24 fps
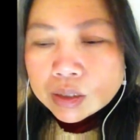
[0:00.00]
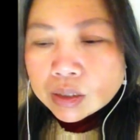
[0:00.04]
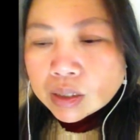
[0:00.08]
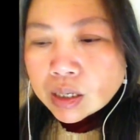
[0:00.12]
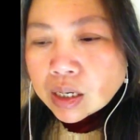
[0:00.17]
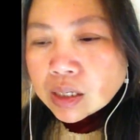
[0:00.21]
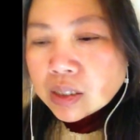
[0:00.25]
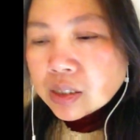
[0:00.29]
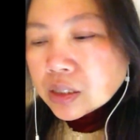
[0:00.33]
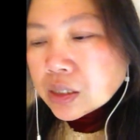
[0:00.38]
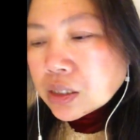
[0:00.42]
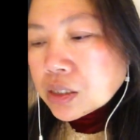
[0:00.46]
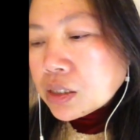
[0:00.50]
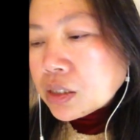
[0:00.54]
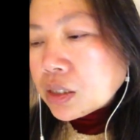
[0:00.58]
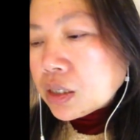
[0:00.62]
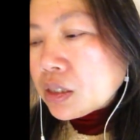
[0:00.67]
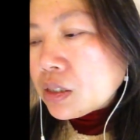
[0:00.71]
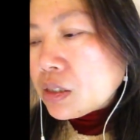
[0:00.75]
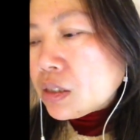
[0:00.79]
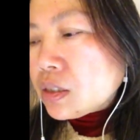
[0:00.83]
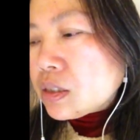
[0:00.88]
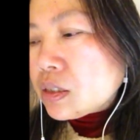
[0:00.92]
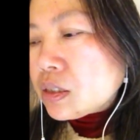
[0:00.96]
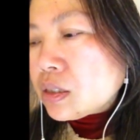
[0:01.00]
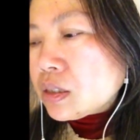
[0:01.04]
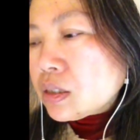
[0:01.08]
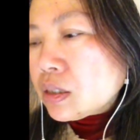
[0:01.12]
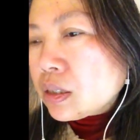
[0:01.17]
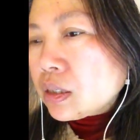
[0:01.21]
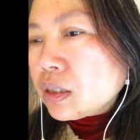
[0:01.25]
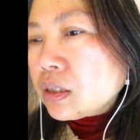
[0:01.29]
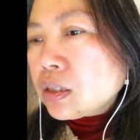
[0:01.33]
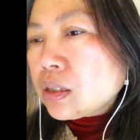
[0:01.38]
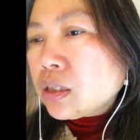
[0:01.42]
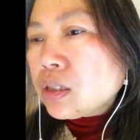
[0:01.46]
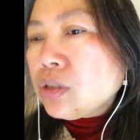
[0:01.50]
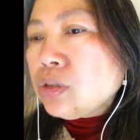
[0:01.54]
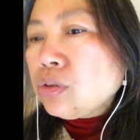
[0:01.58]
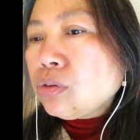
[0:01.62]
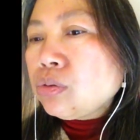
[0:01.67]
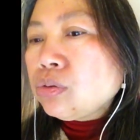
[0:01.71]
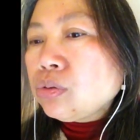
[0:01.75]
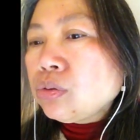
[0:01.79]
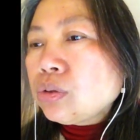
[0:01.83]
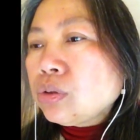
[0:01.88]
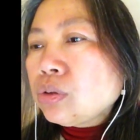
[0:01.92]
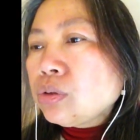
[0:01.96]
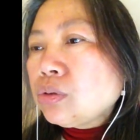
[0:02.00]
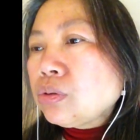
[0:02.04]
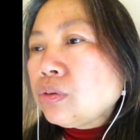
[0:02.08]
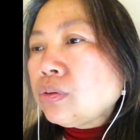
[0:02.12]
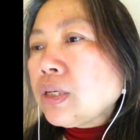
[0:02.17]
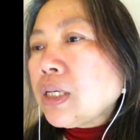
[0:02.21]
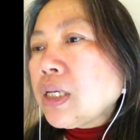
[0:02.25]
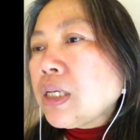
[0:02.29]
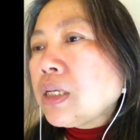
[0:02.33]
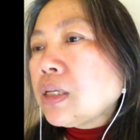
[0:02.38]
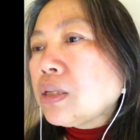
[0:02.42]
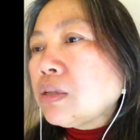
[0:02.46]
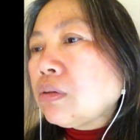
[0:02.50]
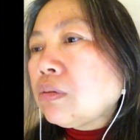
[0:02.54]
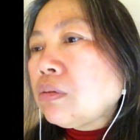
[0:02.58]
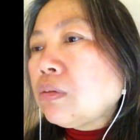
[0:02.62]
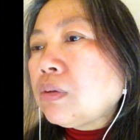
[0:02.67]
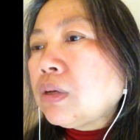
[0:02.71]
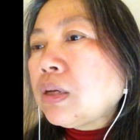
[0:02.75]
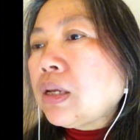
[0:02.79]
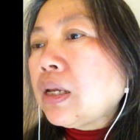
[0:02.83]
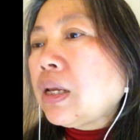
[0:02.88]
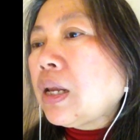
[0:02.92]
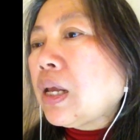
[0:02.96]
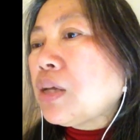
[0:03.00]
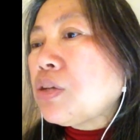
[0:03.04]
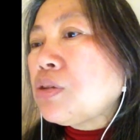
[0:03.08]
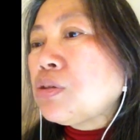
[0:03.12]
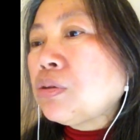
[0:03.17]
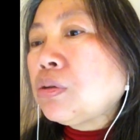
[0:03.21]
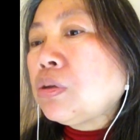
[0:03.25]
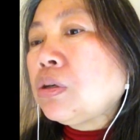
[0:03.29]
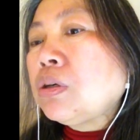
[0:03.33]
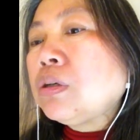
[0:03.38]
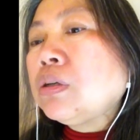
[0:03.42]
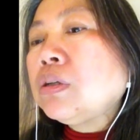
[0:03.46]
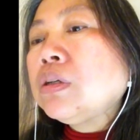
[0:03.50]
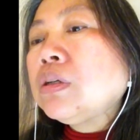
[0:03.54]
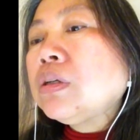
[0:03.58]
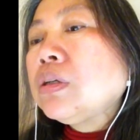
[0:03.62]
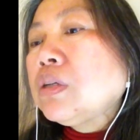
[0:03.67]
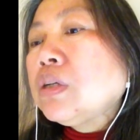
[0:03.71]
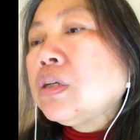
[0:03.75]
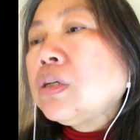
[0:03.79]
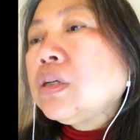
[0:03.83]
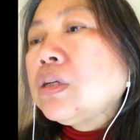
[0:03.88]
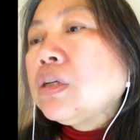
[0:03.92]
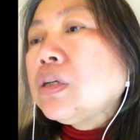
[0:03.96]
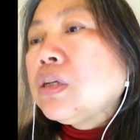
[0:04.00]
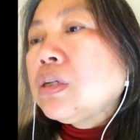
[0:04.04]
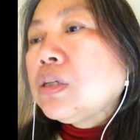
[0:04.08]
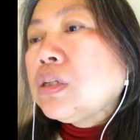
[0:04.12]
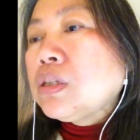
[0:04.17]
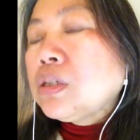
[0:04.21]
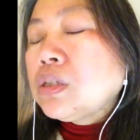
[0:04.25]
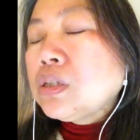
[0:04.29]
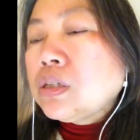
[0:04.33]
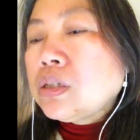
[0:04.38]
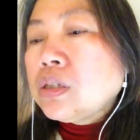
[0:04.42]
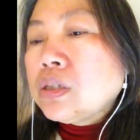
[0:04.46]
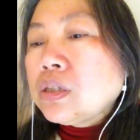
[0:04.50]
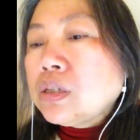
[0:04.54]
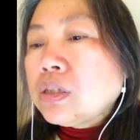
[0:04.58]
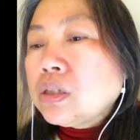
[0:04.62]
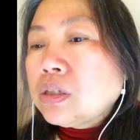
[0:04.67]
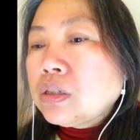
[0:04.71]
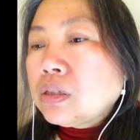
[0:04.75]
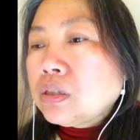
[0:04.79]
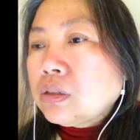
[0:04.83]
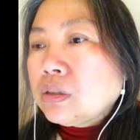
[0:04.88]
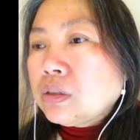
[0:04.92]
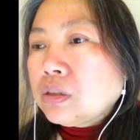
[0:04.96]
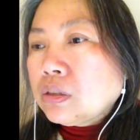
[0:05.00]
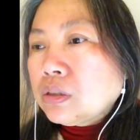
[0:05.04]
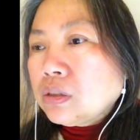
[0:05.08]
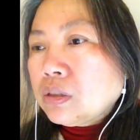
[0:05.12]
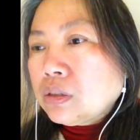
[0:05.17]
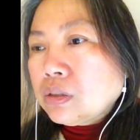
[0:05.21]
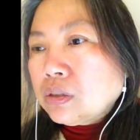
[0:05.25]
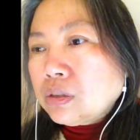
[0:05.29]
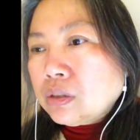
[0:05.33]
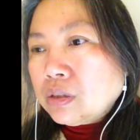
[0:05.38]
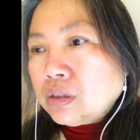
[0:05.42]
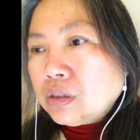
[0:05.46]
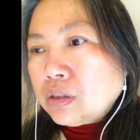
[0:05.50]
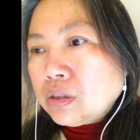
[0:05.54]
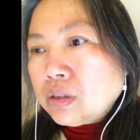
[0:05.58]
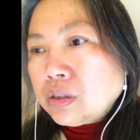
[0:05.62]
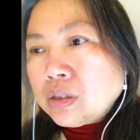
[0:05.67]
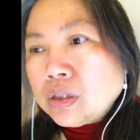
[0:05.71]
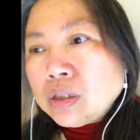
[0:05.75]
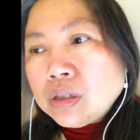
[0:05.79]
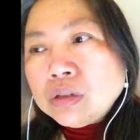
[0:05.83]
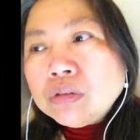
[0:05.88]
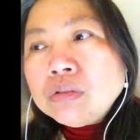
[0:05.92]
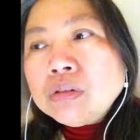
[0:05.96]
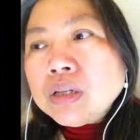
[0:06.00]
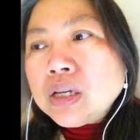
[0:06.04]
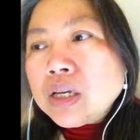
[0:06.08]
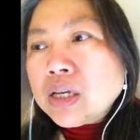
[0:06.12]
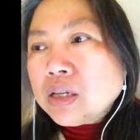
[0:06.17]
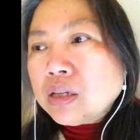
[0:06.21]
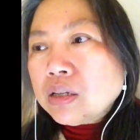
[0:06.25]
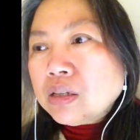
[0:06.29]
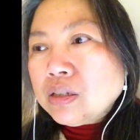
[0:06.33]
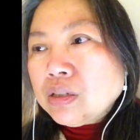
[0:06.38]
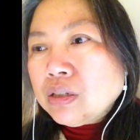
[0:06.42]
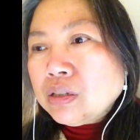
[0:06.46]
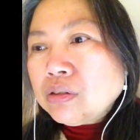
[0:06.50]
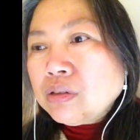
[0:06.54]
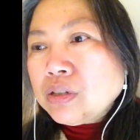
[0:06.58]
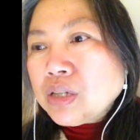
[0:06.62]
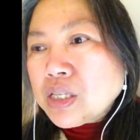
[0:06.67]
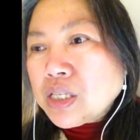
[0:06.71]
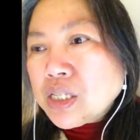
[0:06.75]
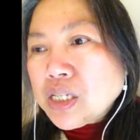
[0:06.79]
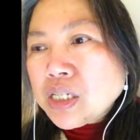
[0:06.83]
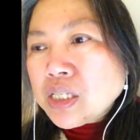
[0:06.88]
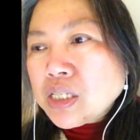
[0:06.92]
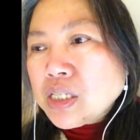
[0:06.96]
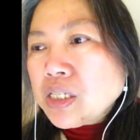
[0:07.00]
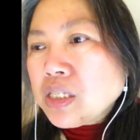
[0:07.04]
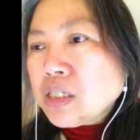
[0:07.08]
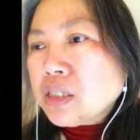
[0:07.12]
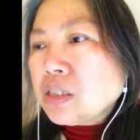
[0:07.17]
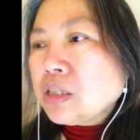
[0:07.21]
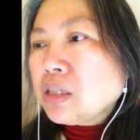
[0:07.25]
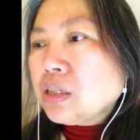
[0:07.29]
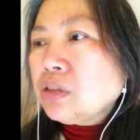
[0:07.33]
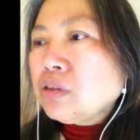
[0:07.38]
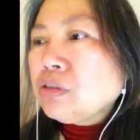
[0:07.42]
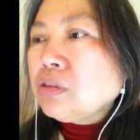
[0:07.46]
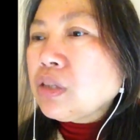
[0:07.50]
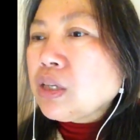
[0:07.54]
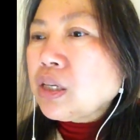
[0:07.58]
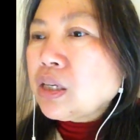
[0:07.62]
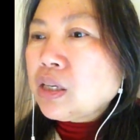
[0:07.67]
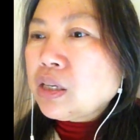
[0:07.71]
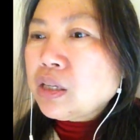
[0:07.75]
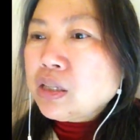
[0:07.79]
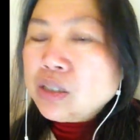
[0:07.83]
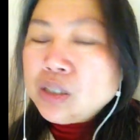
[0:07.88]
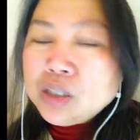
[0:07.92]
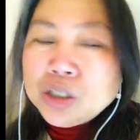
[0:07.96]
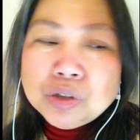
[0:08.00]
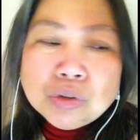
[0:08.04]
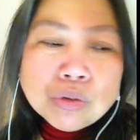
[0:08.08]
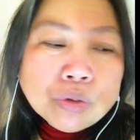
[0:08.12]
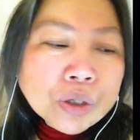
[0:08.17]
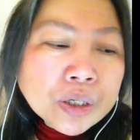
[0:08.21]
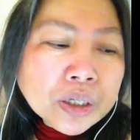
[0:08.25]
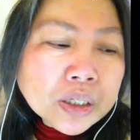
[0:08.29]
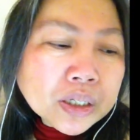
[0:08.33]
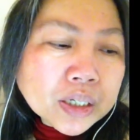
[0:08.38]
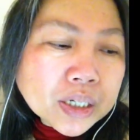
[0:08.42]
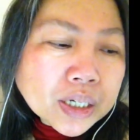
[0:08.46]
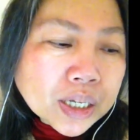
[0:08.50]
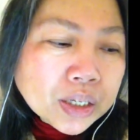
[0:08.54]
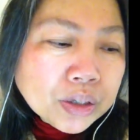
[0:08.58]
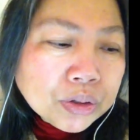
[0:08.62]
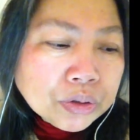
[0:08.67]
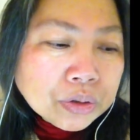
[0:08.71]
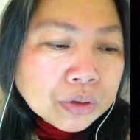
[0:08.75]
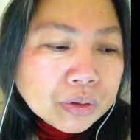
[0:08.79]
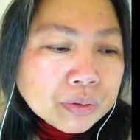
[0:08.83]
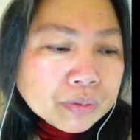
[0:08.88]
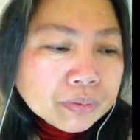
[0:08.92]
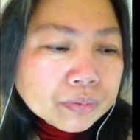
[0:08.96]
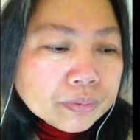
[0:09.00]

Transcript: 他这个身世很可能就是说，作为一个中国人来说，是是有点有点禁忌的，有点忌讳的感觉。